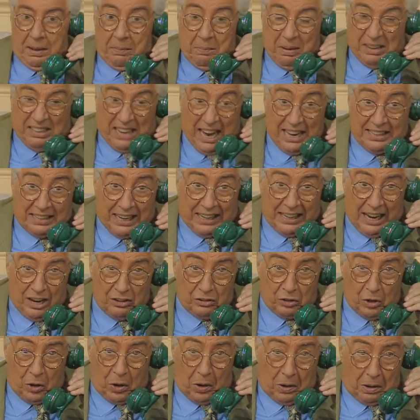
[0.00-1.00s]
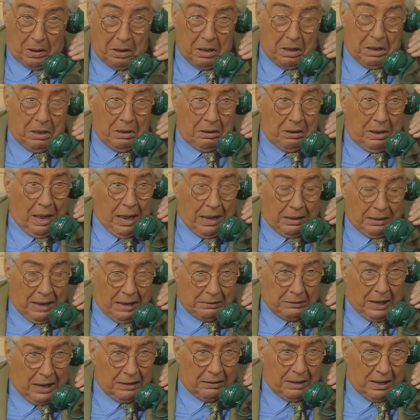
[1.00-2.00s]
Mi sente adesso?
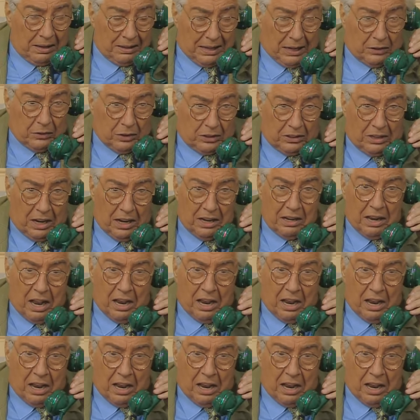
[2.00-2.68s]
Ecco, è così.